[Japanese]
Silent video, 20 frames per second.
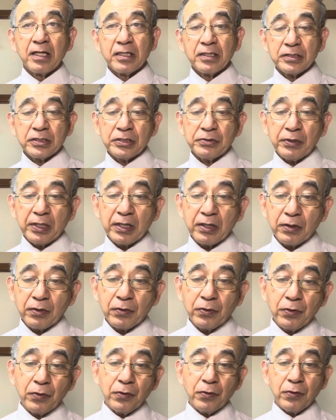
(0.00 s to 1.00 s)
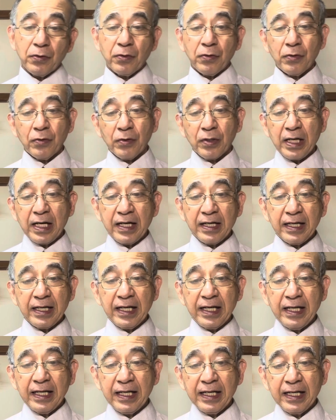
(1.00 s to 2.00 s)
死はこう考
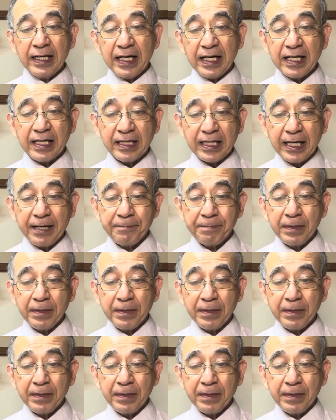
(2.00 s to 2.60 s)
えられた。